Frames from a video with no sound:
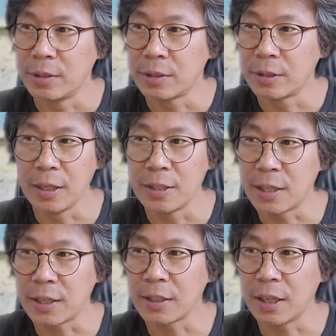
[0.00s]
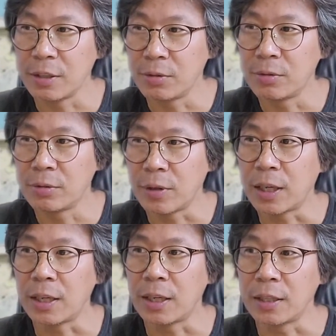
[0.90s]
그게 이상한 게 아니고
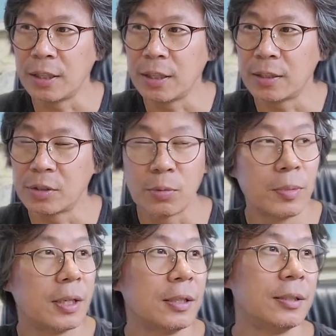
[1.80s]
와 이게 정말